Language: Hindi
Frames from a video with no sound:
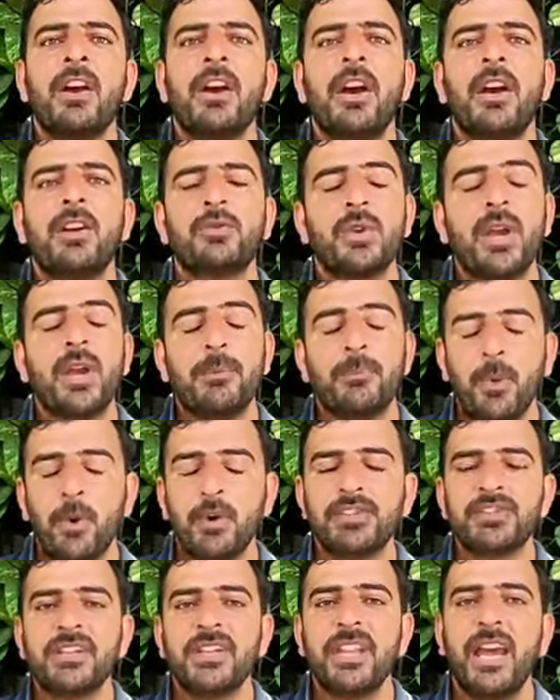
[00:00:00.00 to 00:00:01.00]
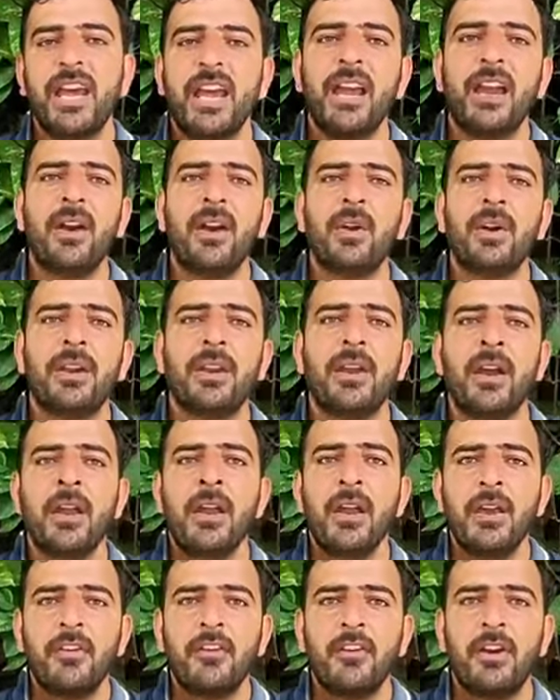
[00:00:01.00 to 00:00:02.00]
जो है पहुँचना है
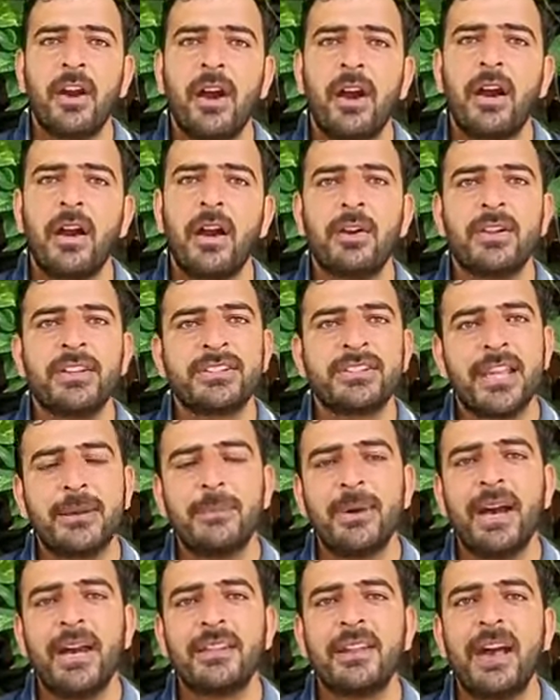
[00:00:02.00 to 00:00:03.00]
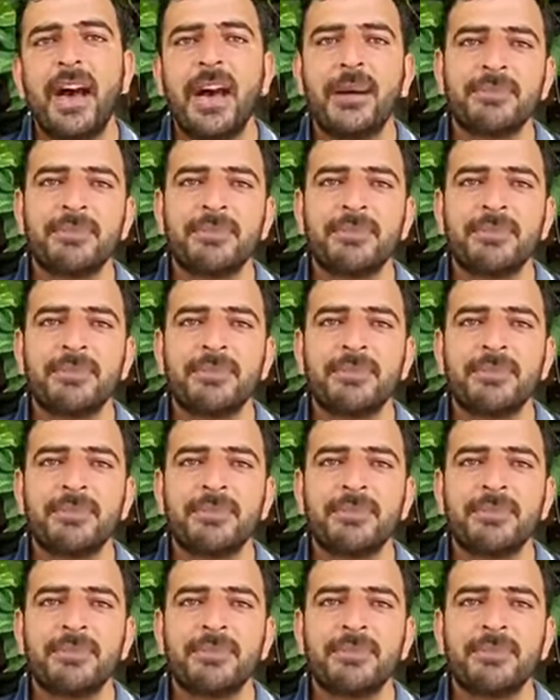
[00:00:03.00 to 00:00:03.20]
और इसके बाद